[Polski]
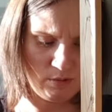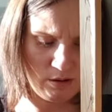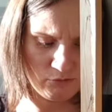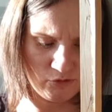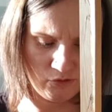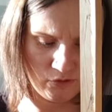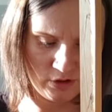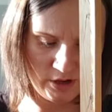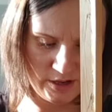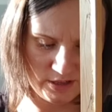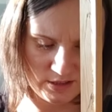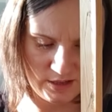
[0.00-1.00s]
mam, to w
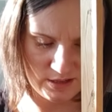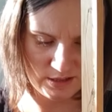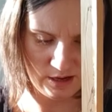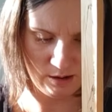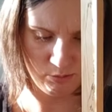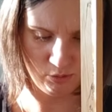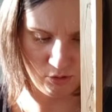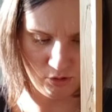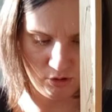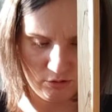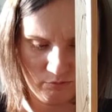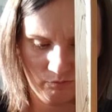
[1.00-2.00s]
ogóle jest deska
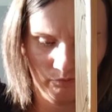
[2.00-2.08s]
po